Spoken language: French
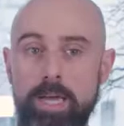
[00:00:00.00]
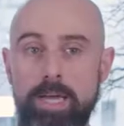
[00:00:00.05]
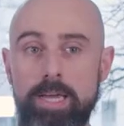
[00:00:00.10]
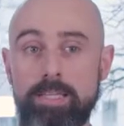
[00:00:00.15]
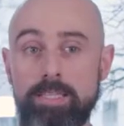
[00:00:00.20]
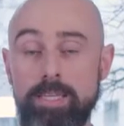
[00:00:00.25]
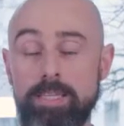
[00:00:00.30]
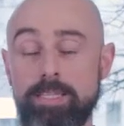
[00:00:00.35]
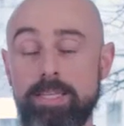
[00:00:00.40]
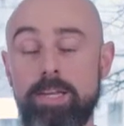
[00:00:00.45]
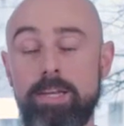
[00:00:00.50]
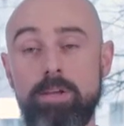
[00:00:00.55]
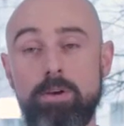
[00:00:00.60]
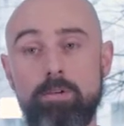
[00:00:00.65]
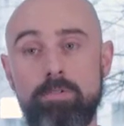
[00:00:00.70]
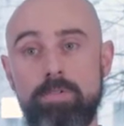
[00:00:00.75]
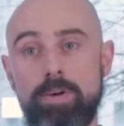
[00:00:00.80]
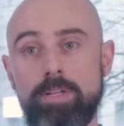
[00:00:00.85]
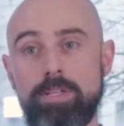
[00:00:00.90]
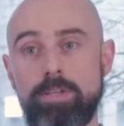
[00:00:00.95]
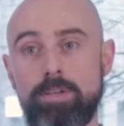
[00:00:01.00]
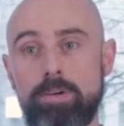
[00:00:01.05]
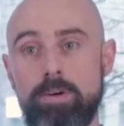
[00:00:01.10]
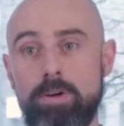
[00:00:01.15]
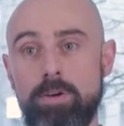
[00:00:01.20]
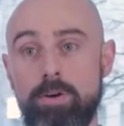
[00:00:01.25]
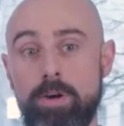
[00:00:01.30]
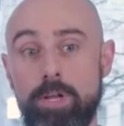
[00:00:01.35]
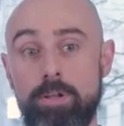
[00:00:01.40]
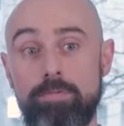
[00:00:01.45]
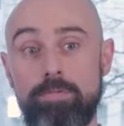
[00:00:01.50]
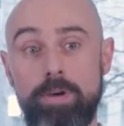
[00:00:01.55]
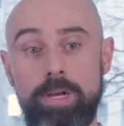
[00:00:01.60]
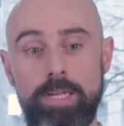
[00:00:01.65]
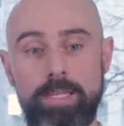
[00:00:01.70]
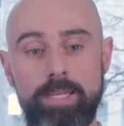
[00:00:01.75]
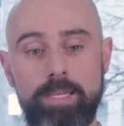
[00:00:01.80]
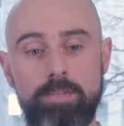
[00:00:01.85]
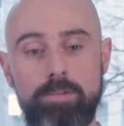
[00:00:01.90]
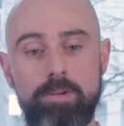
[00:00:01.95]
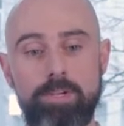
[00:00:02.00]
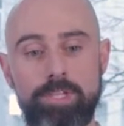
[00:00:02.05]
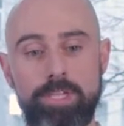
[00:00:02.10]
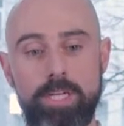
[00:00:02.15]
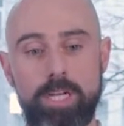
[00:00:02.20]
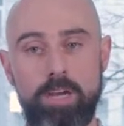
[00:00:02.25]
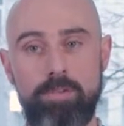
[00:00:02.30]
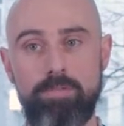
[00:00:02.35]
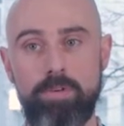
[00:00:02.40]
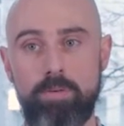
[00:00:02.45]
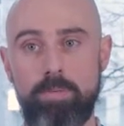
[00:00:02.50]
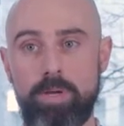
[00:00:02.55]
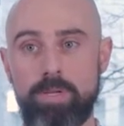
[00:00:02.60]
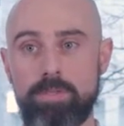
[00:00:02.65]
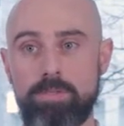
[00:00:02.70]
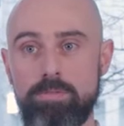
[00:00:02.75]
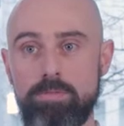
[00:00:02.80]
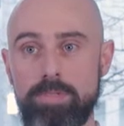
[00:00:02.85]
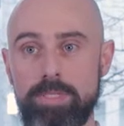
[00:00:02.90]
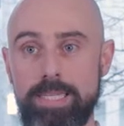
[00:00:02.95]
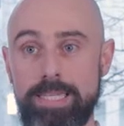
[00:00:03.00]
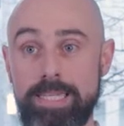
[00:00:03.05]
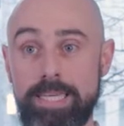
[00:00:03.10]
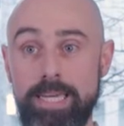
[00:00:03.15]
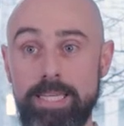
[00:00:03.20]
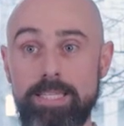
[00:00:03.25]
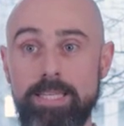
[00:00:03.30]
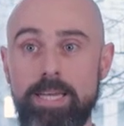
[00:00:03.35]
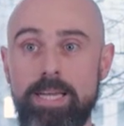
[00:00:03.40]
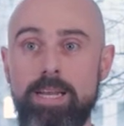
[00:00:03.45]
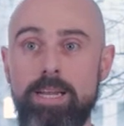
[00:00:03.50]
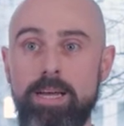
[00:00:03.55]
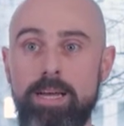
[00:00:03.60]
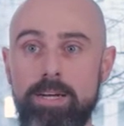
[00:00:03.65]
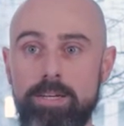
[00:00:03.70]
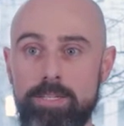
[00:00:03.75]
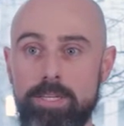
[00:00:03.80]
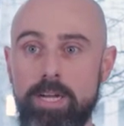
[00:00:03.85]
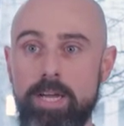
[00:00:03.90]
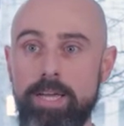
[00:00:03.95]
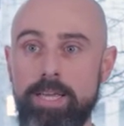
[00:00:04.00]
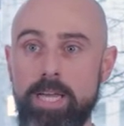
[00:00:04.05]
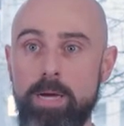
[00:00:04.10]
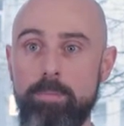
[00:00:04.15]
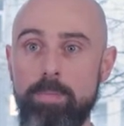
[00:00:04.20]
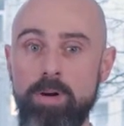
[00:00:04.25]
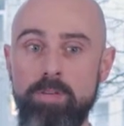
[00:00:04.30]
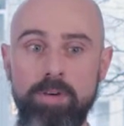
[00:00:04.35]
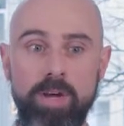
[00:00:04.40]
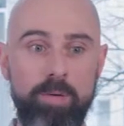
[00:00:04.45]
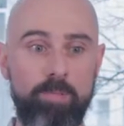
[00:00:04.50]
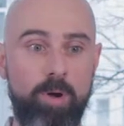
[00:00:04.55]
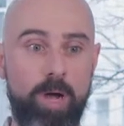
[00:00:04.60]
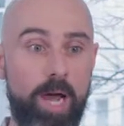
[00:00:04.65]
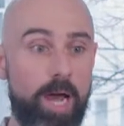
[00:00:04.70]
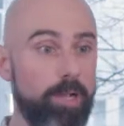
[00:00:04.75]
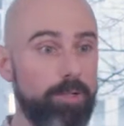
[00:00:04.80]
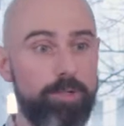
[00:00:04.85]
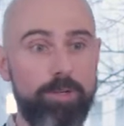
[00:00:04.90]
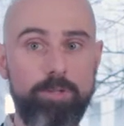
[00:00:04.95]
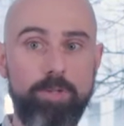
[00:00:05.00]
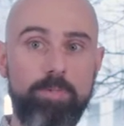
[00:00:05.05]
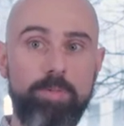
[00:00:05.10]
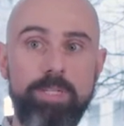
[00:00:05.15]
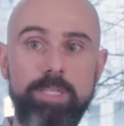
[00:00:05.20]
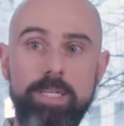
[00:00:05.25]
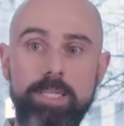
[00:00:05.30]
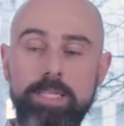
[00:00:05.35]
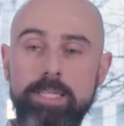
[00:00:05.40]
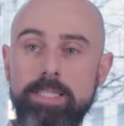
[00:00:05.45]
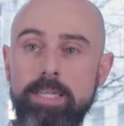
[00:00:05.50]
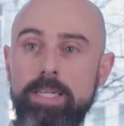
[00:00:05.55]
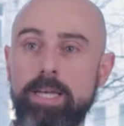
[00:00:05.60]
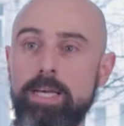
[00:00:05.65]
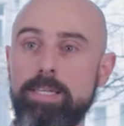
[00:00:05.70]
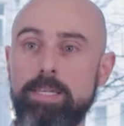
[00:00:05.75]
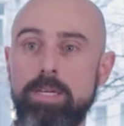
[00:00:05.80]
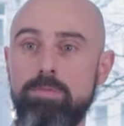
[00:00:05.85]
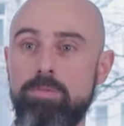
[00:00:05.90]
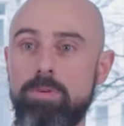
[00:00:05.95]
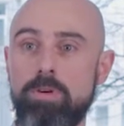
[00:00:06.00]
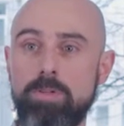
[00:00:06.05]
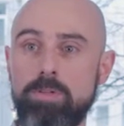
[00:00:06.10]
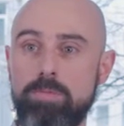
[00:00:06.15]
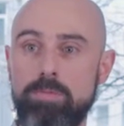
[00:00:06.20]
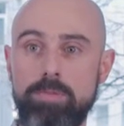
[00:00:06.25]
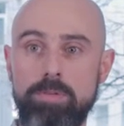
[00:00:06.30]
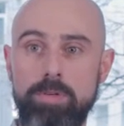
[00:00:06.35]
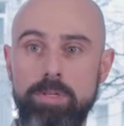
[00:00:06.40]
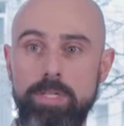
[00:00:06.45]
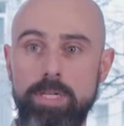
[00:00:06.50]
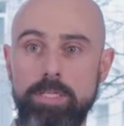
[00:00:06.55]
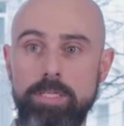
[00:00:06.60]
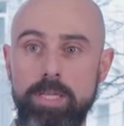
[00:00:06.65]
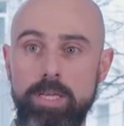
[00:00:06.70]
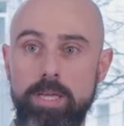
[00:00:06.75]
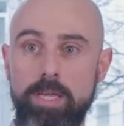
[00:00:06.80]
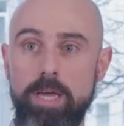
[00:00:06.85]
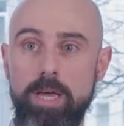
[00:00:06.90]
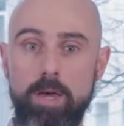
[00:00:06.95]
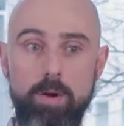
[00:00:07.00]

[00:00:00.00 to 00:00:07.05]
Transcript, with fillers: Et ça, c'est lié au fait qu'encore une fois, les technologies de l'information, c'est très, très large. Il n'y a pas vraiment un cœur de métier qui s'adresse à nous quand on sort des TI.